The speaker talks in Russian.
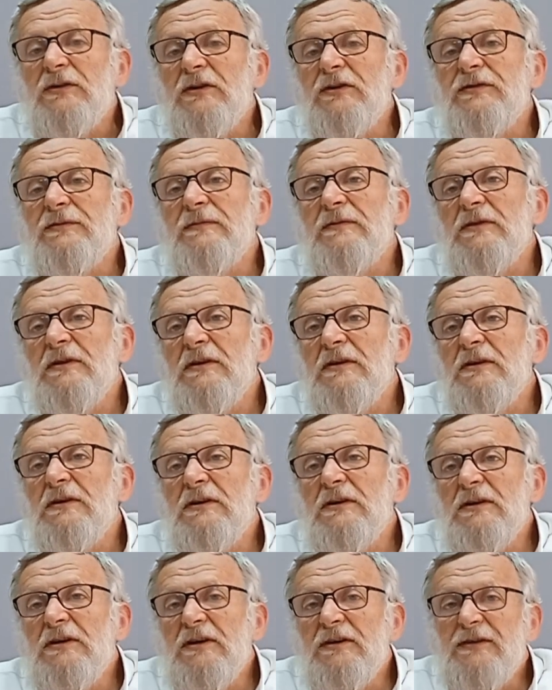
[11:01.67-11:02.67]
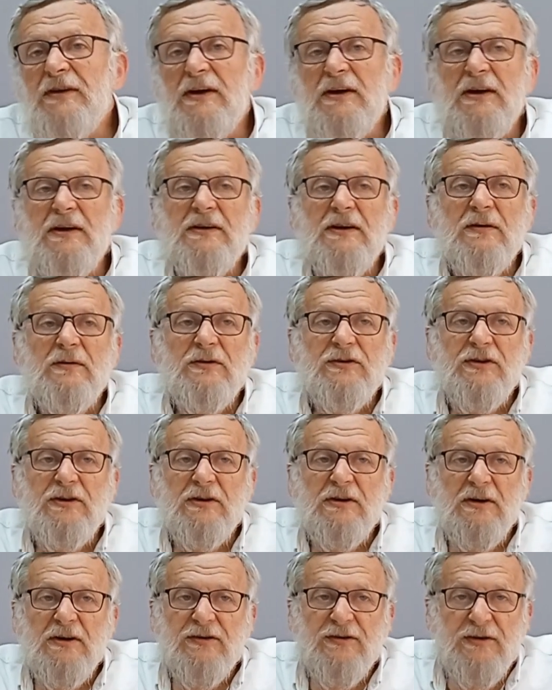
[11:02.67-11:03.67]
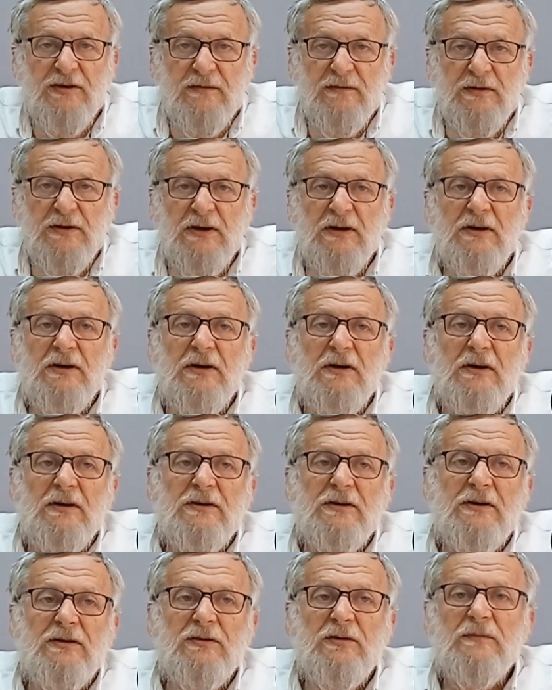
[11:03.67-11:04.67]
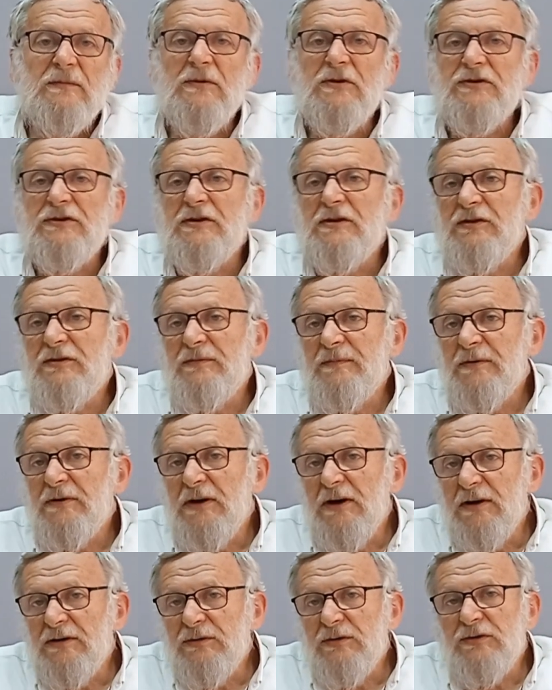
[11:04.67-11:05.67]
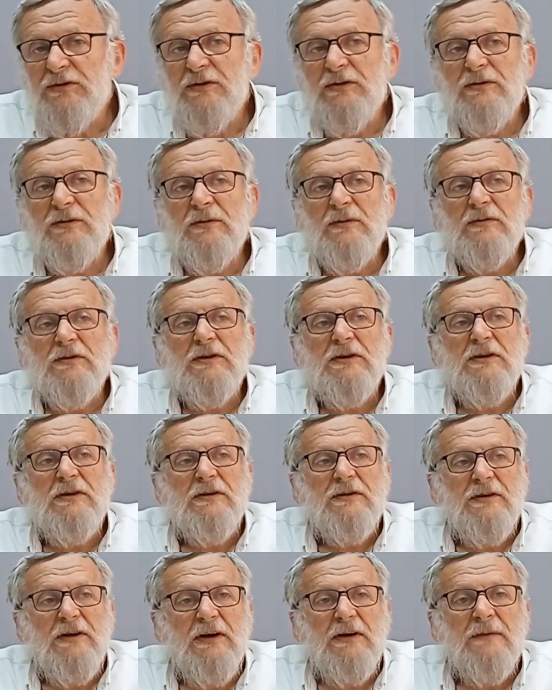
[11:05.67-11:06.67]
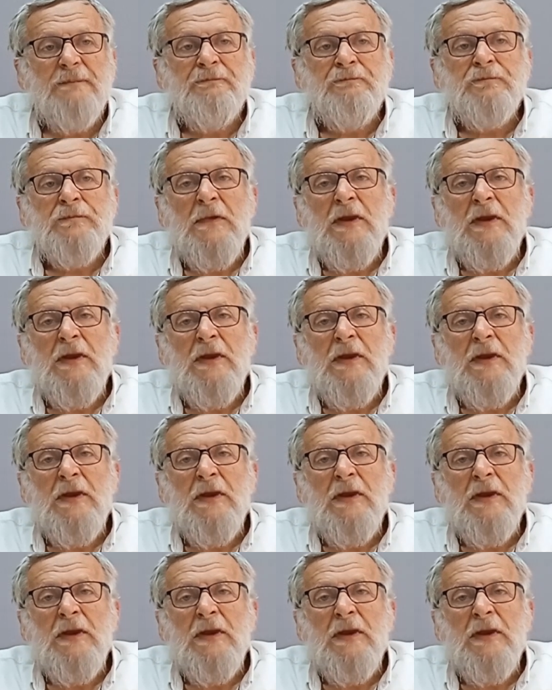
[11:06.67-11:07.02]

То есть эта агада очень красивая, да, ее можно разбирать очень долго. Да?